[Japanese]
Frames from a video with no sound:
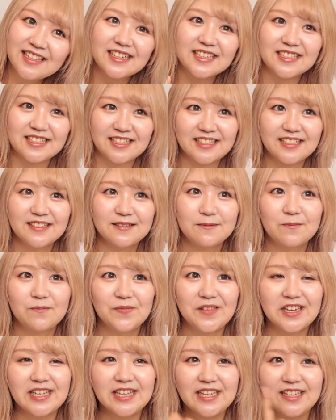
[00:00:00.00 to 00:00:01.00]
て感じ
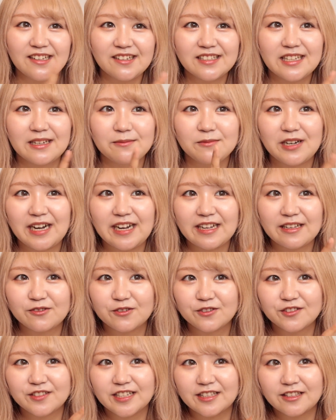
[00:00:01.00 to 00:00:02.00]
で、
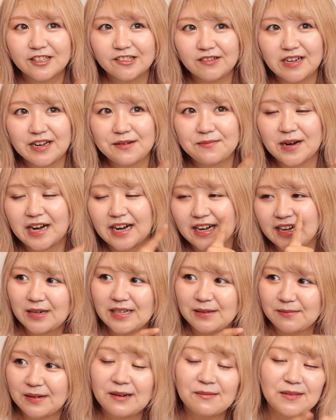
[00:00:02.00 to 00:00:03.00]
キングダムアイコン Z は
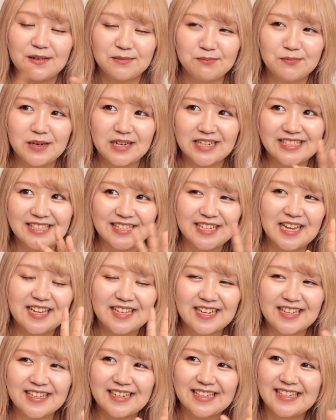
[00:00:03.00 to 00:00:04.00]
チケ当
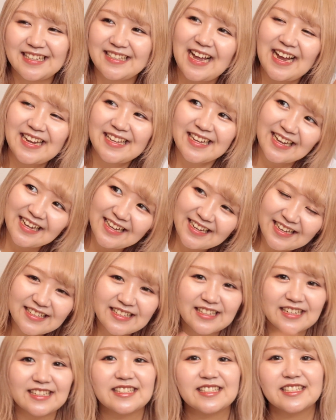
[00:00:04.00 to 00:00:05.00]
たったら行きたい
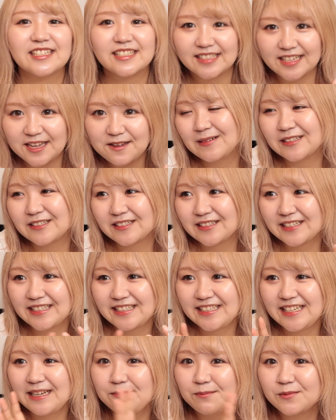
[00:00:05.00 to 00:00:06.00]
なーって感じですね。
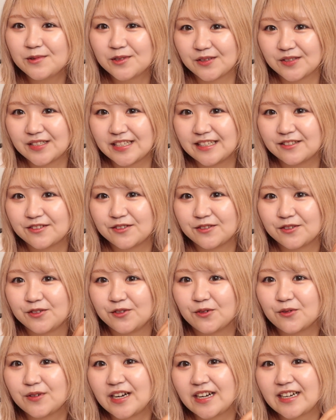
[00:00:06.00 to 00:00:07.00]
全部のさ、その
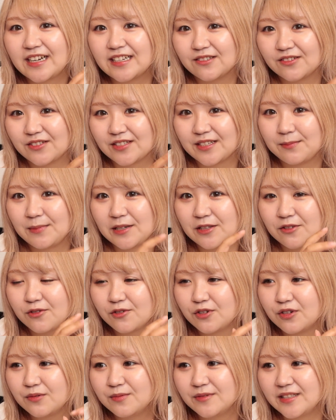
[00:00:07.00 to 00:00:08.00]
4日間のさ、
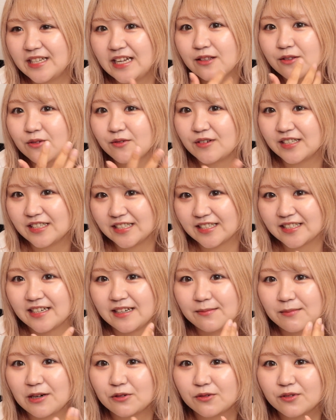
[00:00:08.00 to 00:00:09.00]
バトルオブなんとかに
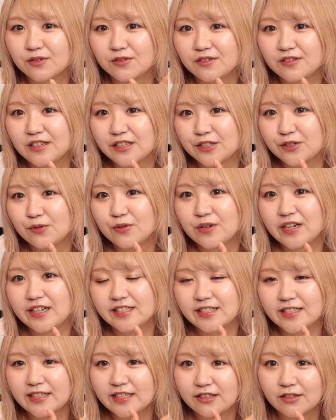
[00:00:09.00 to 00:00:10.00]
さ、誠くんが召
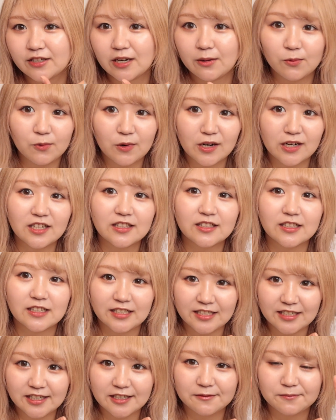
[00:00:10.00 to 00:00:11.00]
喚されるかもわかんな
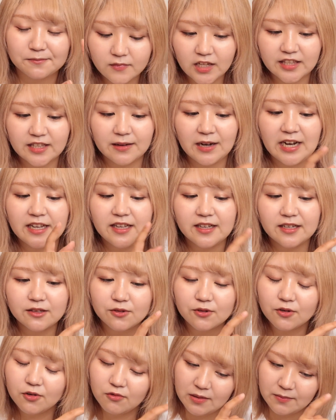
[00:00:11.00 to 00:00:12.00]
いじゃん。
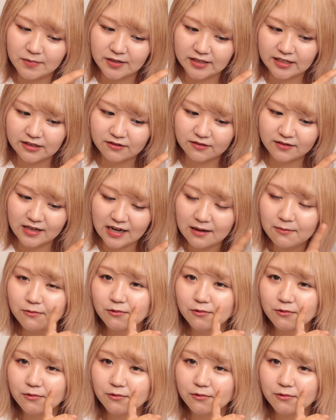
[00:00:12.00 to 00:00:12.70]
ハイ&ローは出るか